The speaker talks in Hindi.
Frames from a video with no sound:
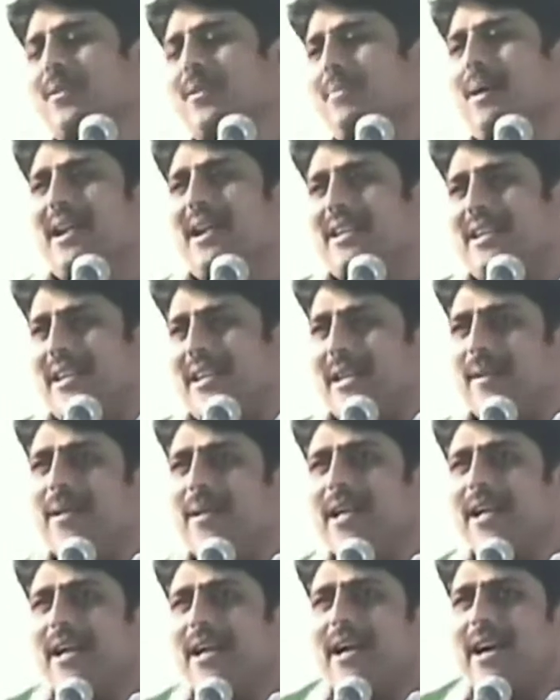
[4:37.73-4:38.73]
व्हाट अ बैड डे
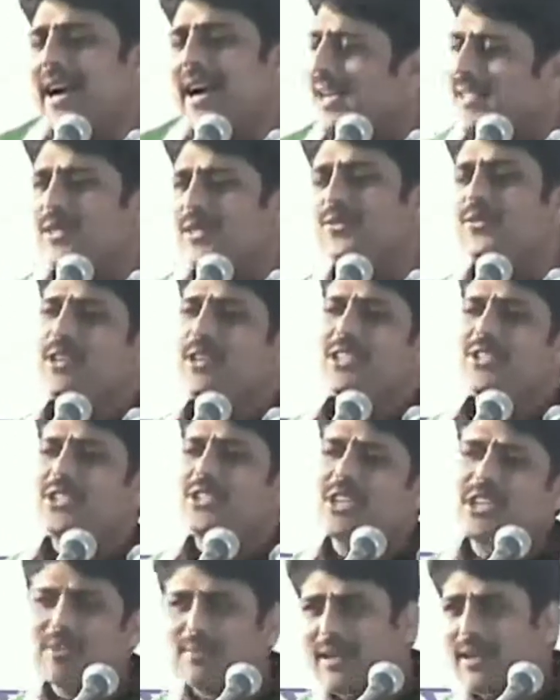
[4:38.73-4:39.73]
आई जस्ट वांट
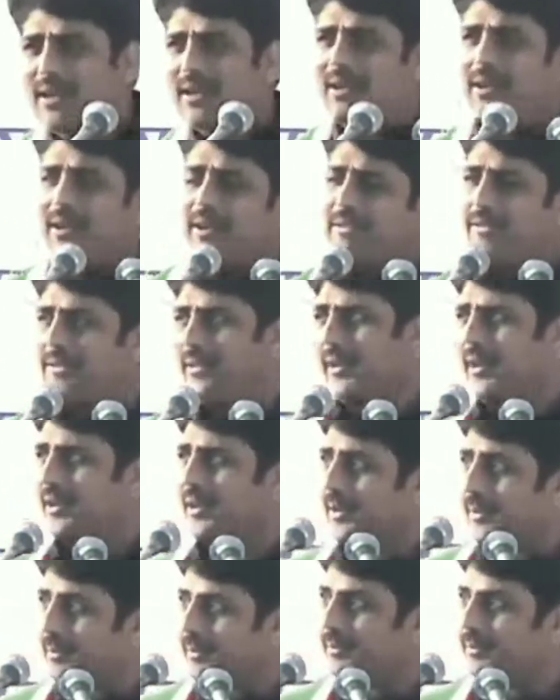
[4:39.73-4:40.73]
चेंज माय
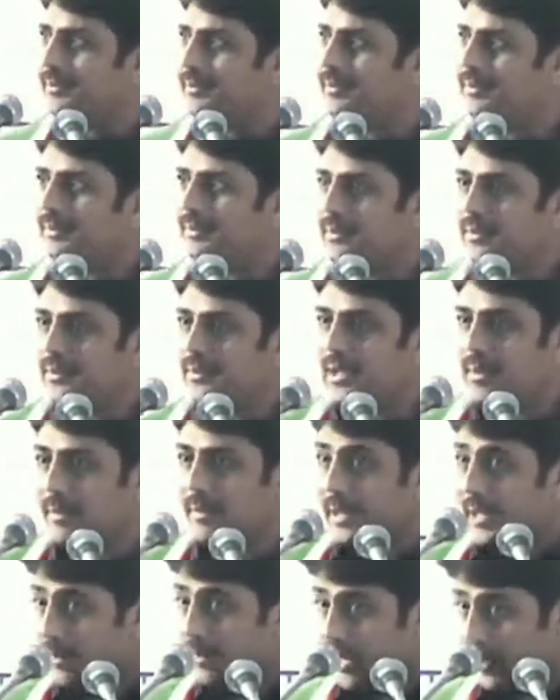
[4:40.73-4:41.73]
गर्लफ्रेंड ये बेटा